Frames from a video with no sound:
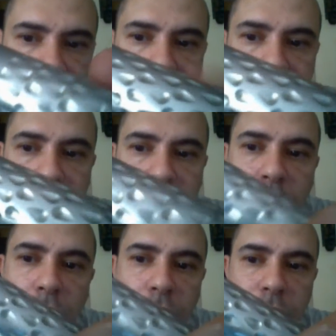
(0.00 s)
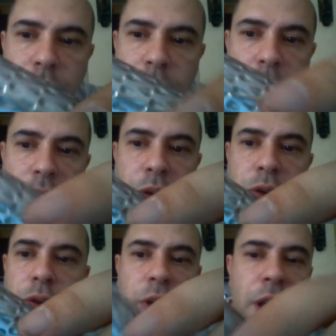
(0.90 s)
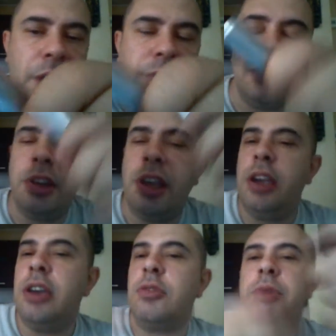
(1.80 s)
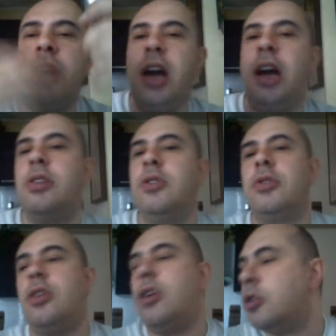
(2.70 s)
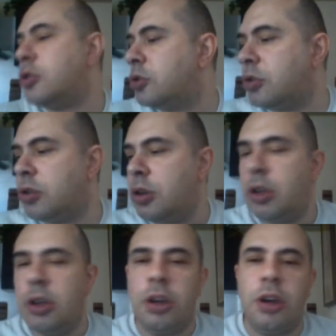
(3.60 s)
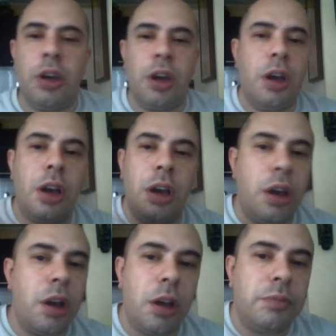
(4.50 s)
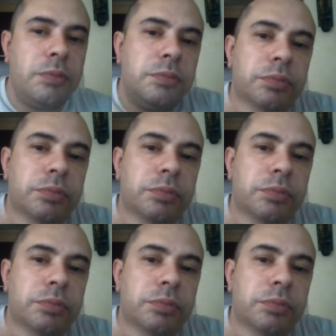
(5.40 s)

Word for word: invece con quelli colorati, nero, bianco, rosso, ehm,